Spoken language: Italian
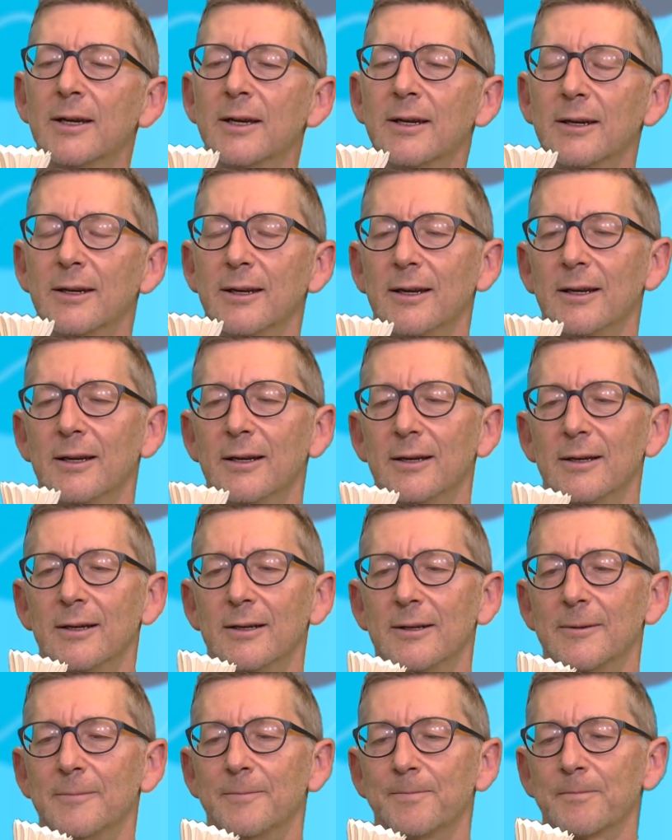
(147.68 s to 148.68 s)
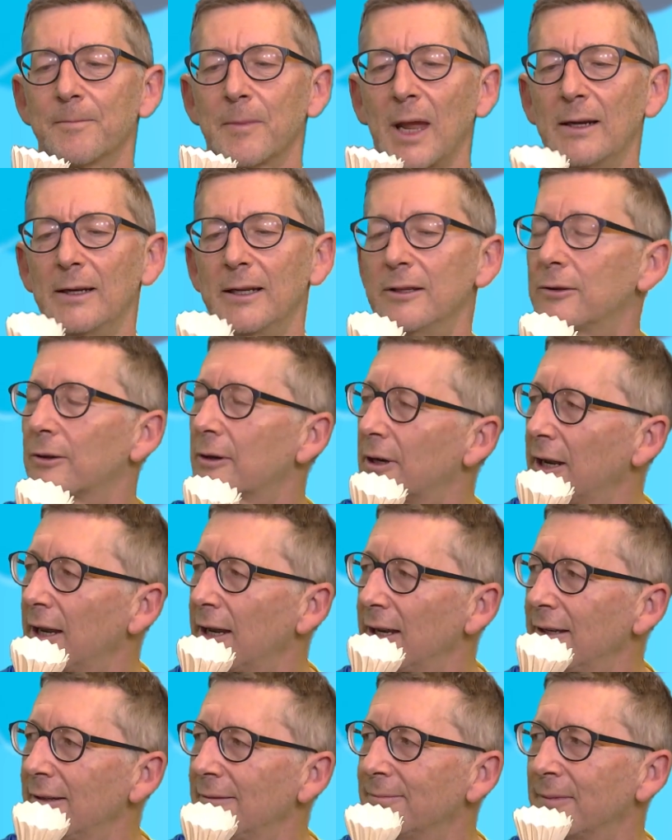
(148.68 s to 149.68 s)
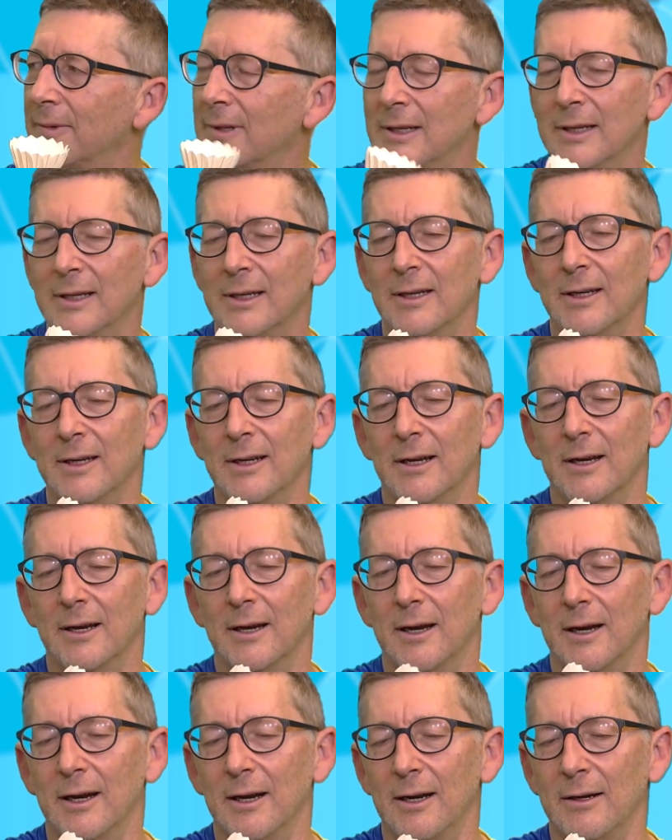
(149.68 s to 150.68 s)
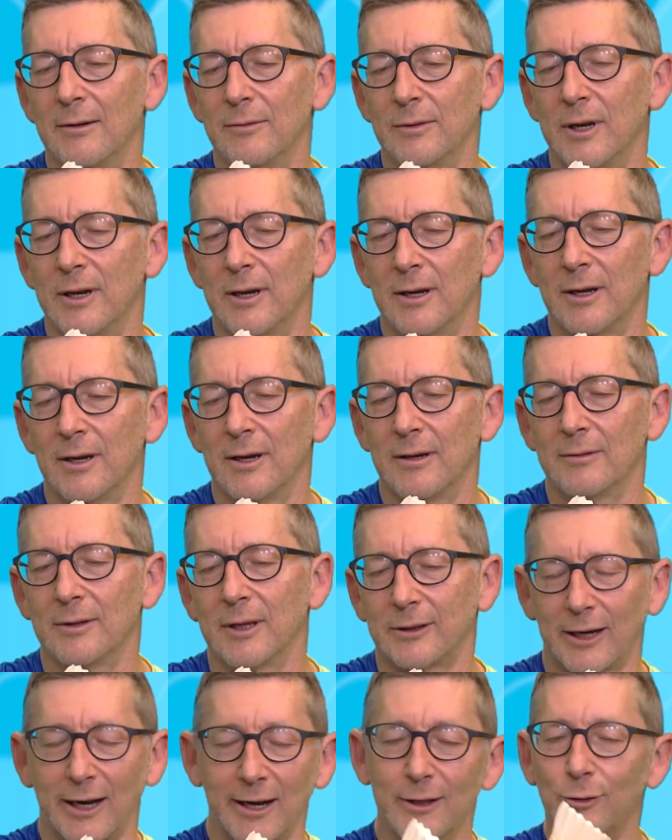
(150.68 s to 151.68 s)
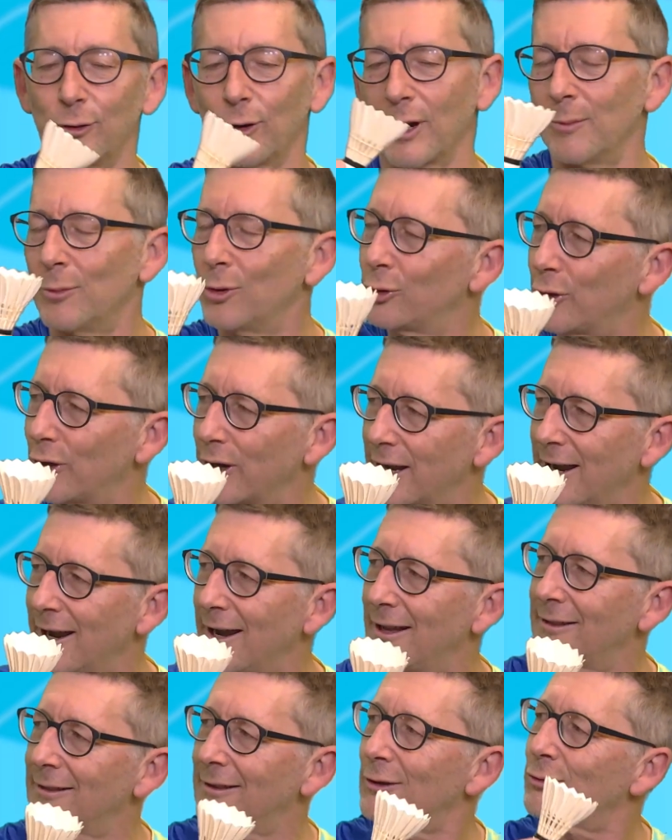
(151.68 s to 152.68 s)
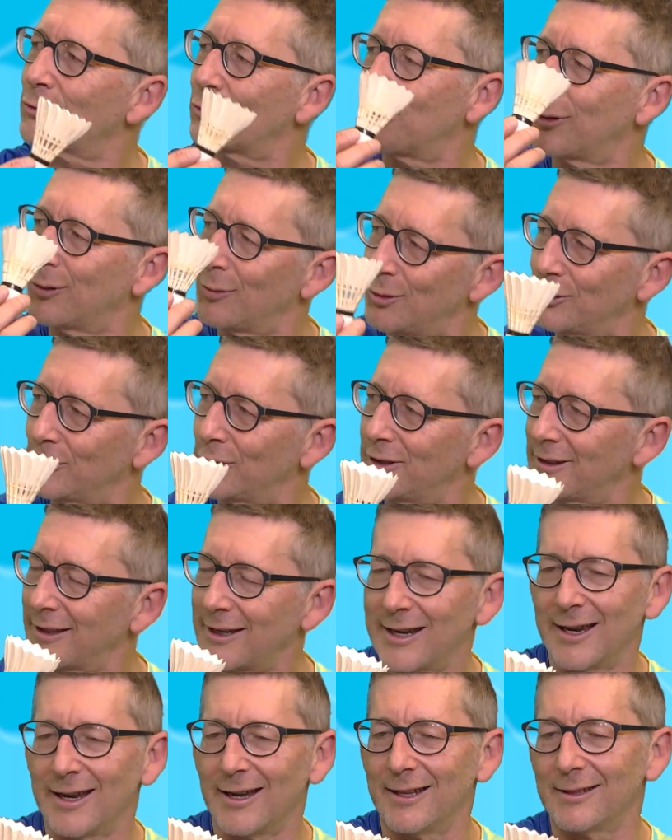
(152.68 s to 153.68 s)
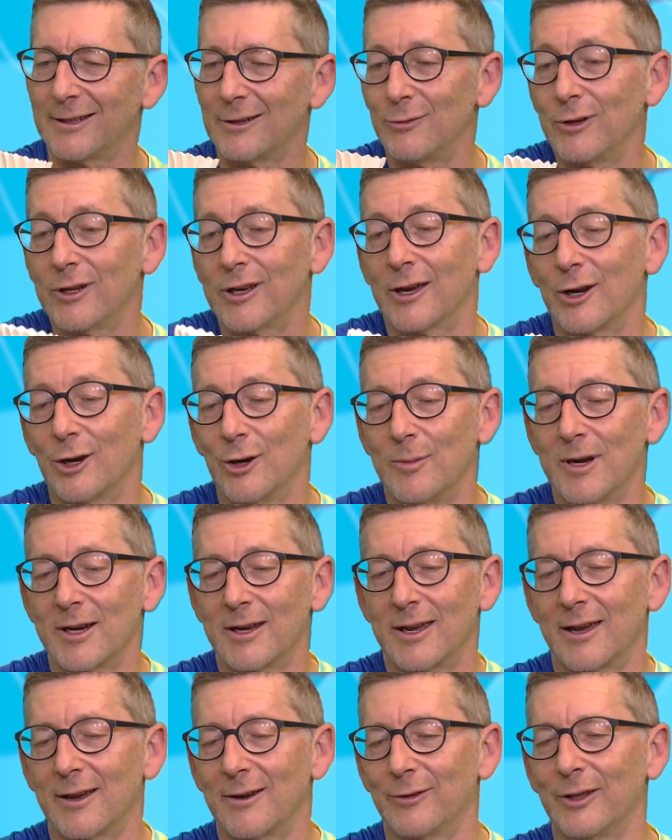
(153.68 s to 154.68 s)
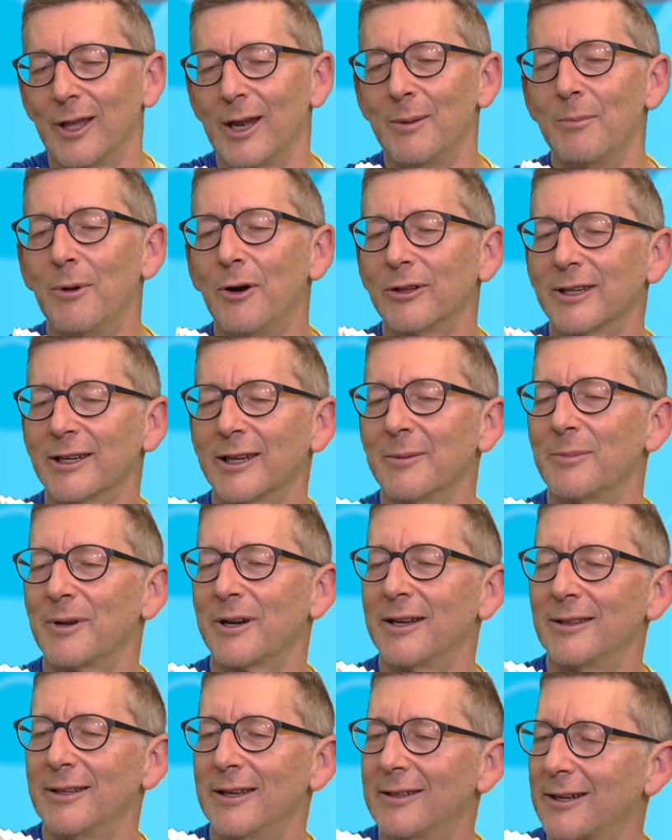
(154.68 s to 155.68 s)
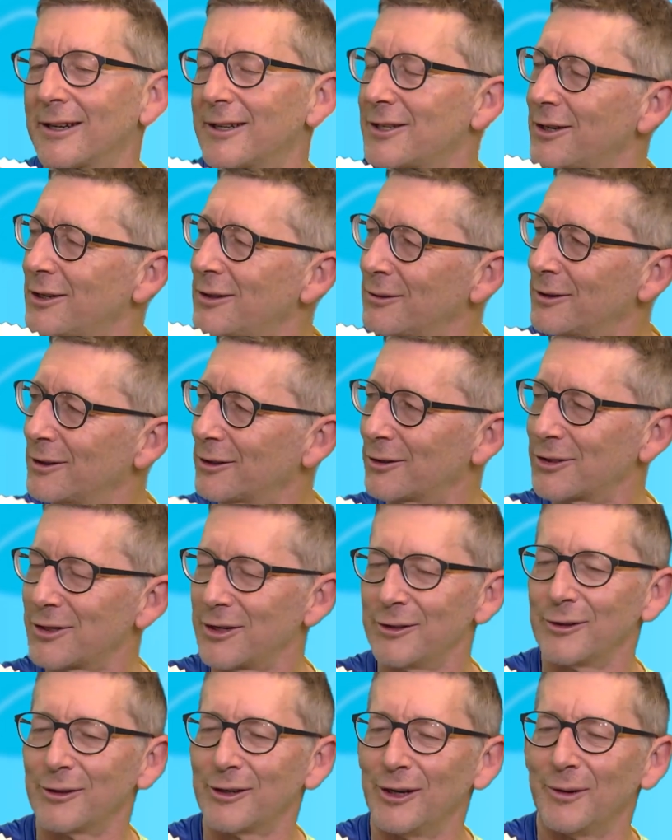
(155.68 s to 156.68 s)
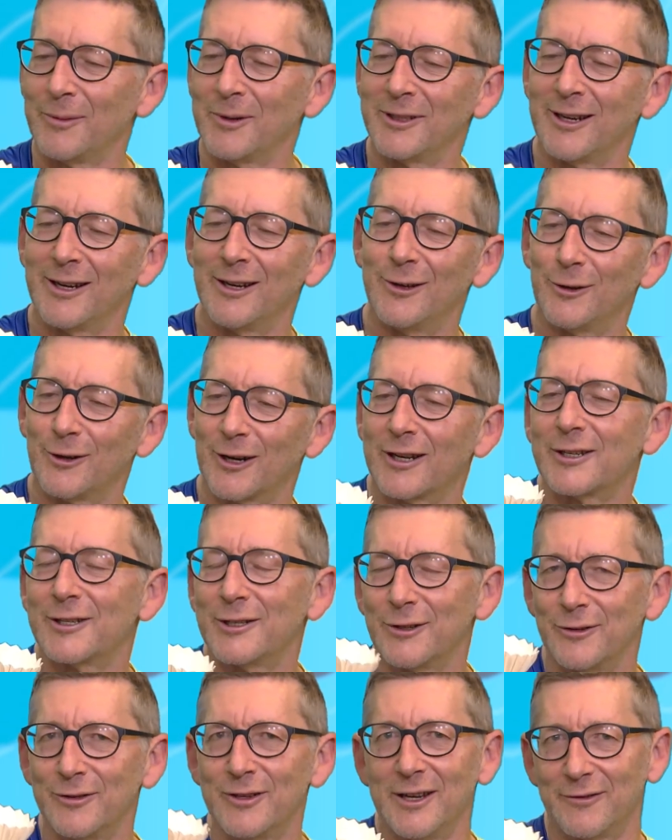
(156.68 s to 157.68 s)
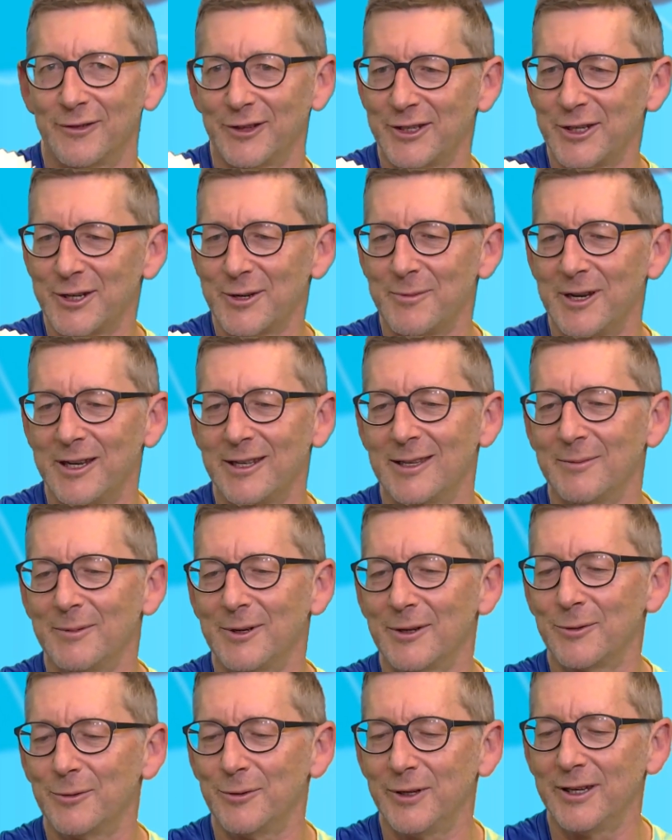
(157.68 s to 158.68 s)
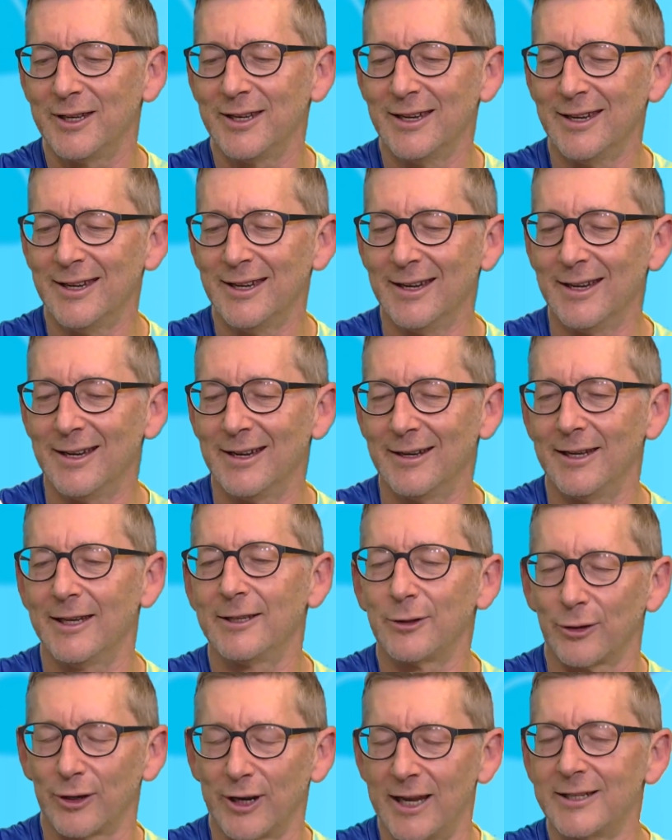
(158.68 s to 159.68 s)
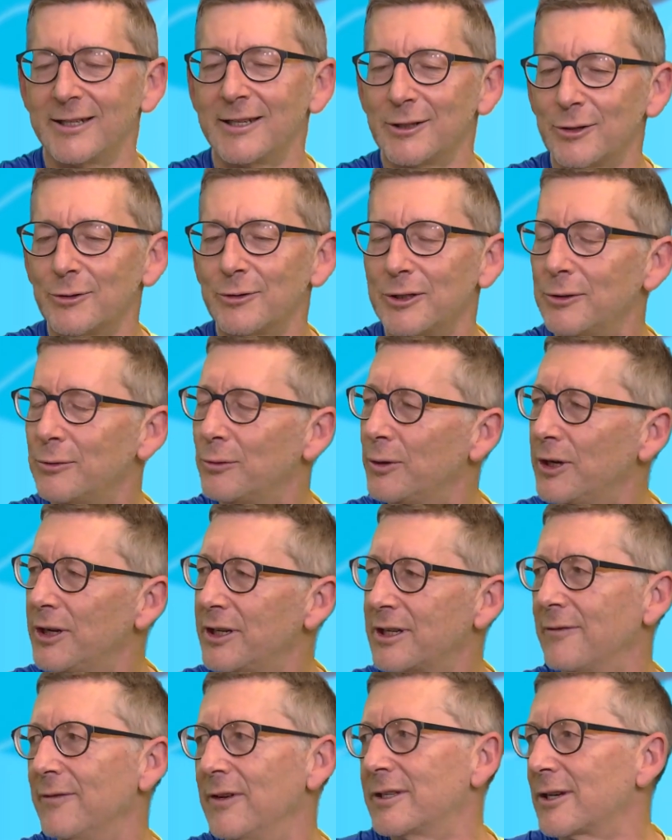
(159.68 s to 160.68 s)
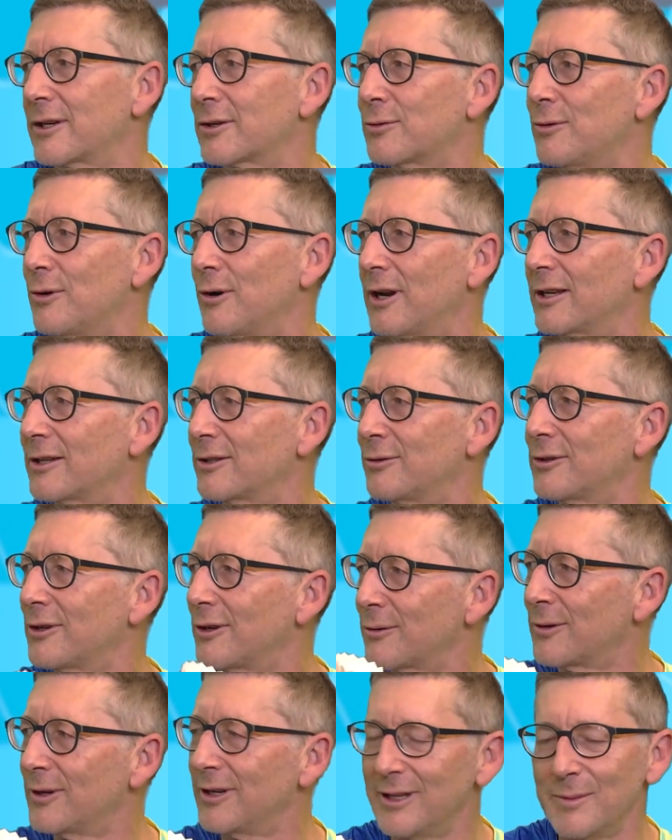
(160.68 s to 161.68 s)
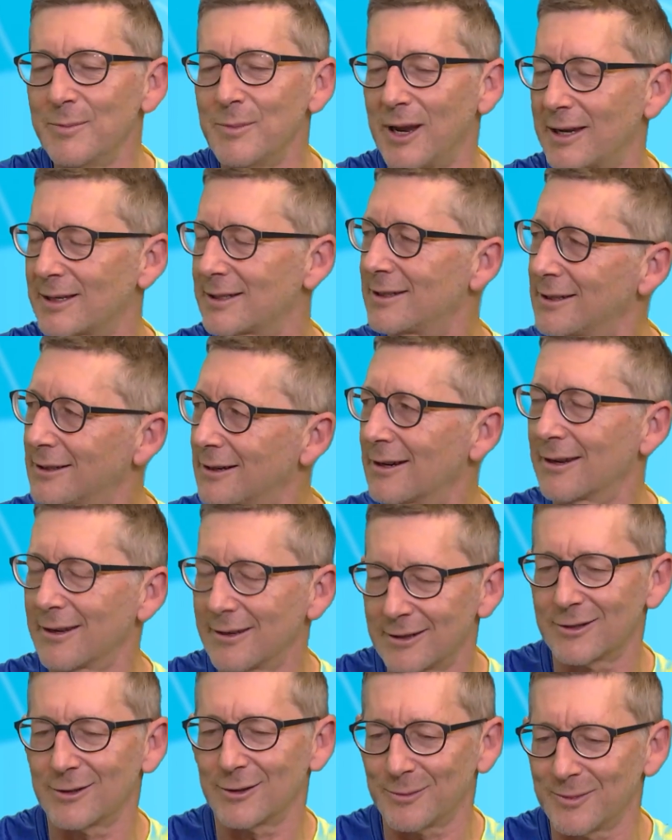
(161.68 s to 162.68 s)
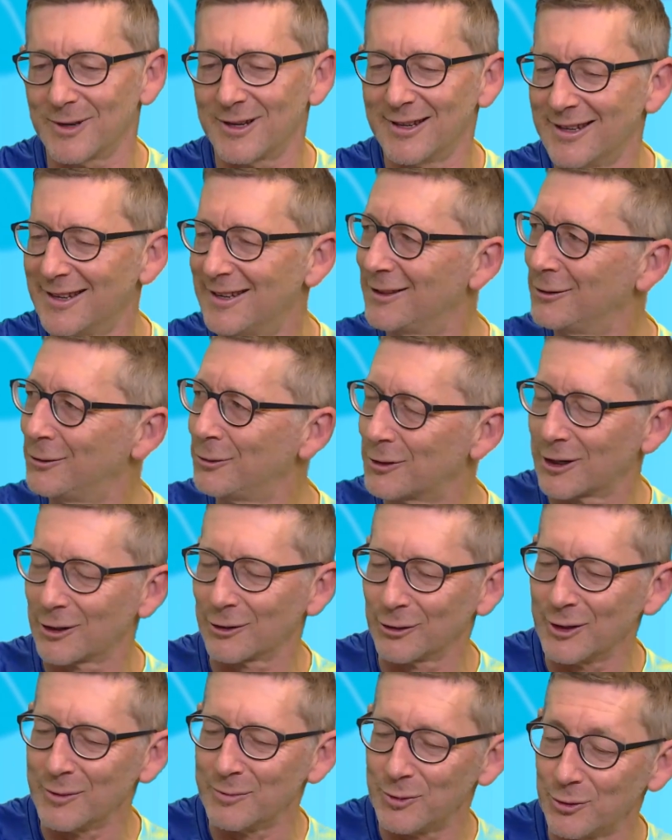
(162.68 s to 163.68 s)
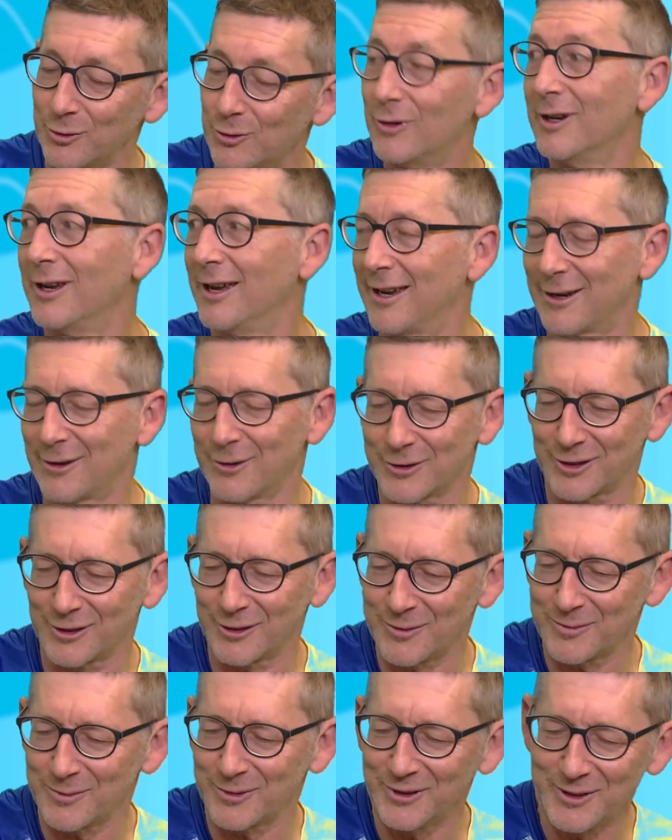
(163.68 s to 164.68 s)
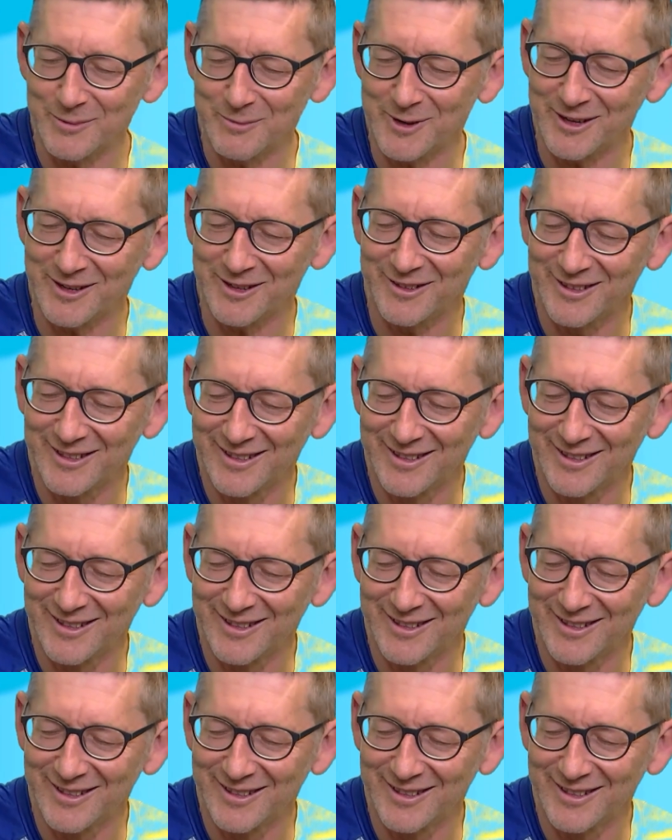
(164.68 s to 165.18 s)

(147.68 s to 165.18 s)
nella, nei tornei ha una, una, traiettoria molto elegante, un suono molto intrigante, l'unica roba è che con delle botte che prende 300-400 km all'ora si rovina facilmente, per cui nei tornei si sostituisce, invece a scuola si usano quelli di plastica che eh beh, insomma, certo. durano di più e costano un po' di meno.